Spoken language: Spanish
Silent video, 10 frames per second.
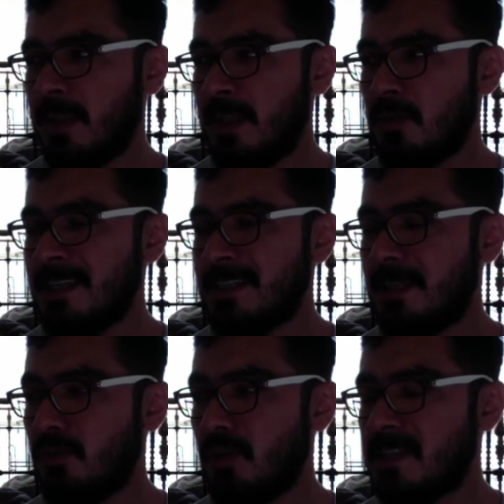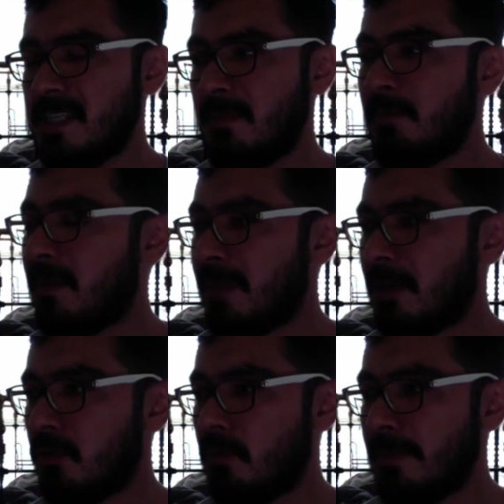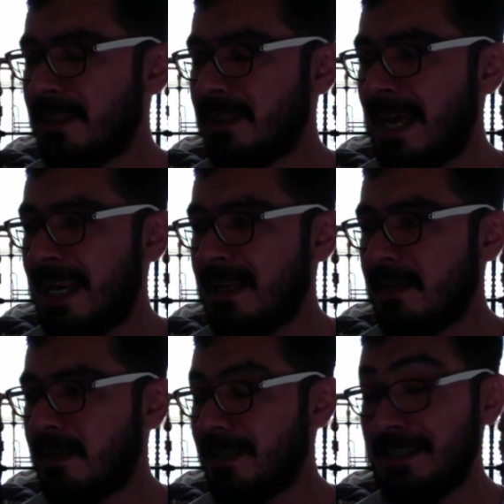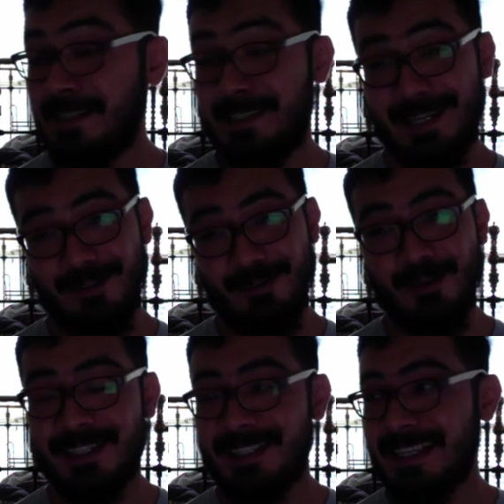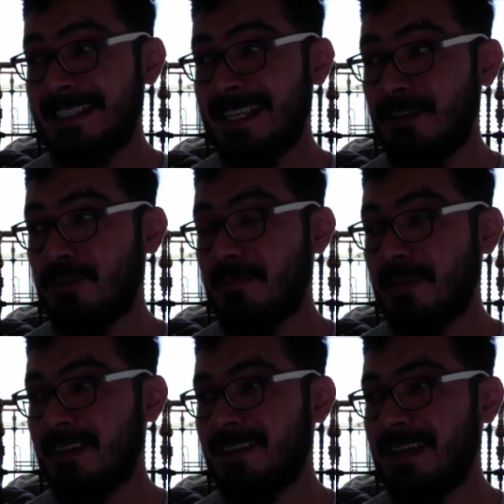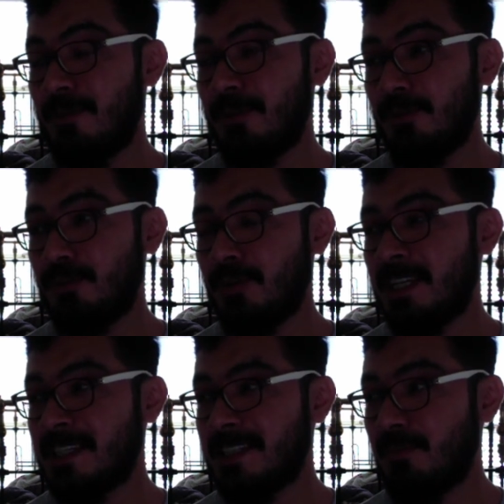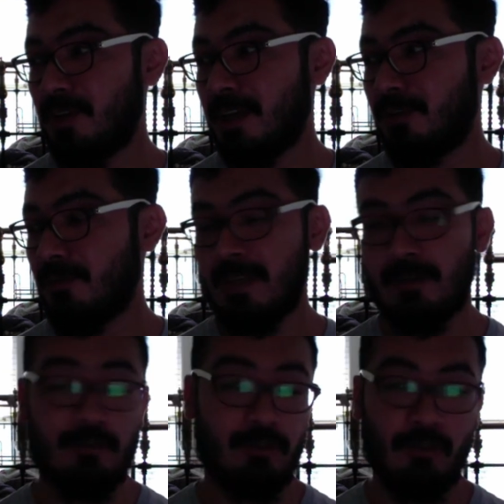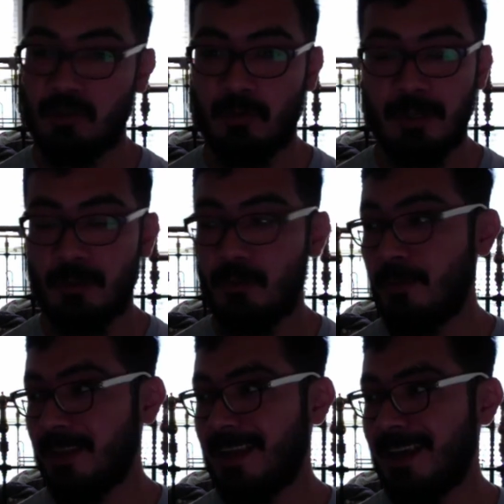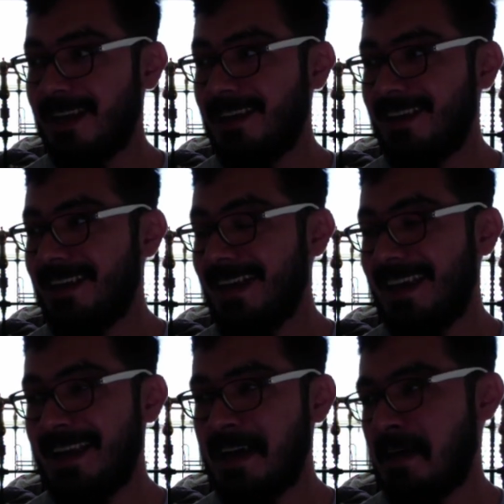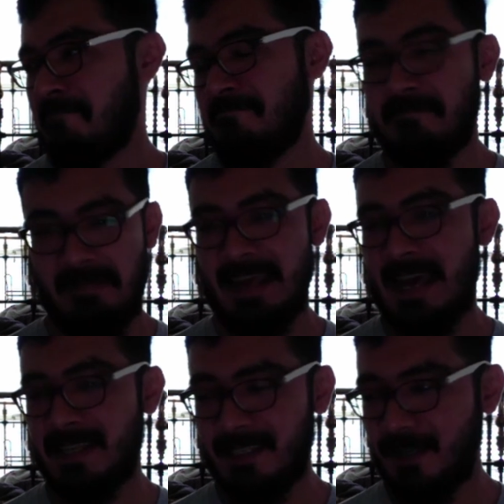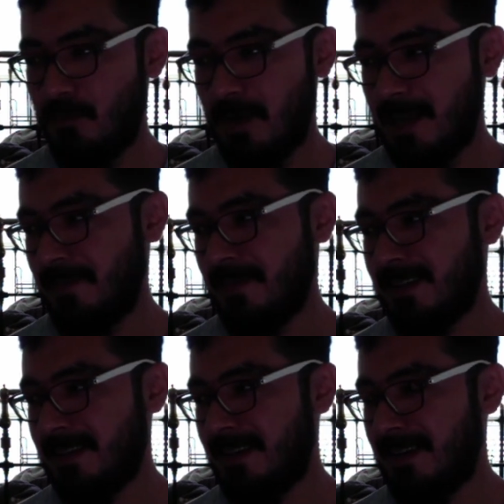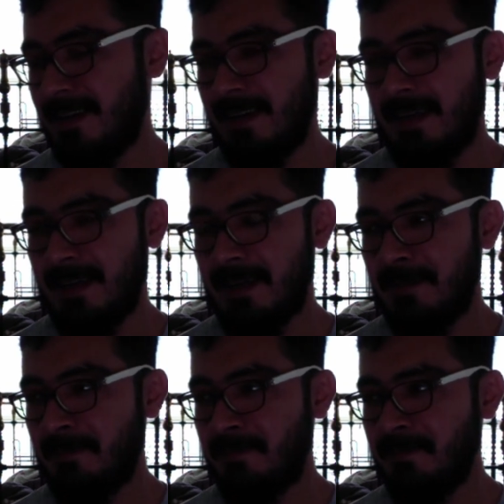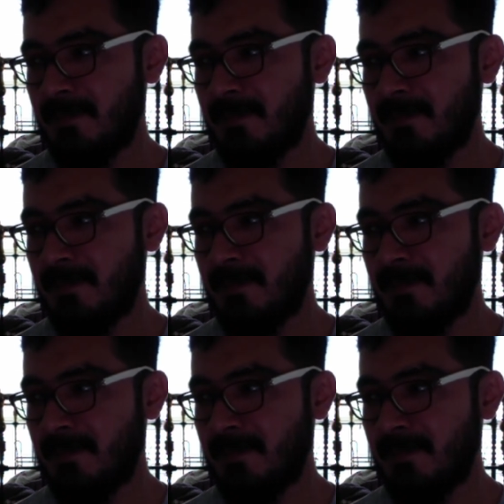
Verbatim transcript: digo, siendo este mi primer documental y siendo, este, y siendo también que cuando yo inicié el proyecto mi noción sobre el documental era casi nula, eh,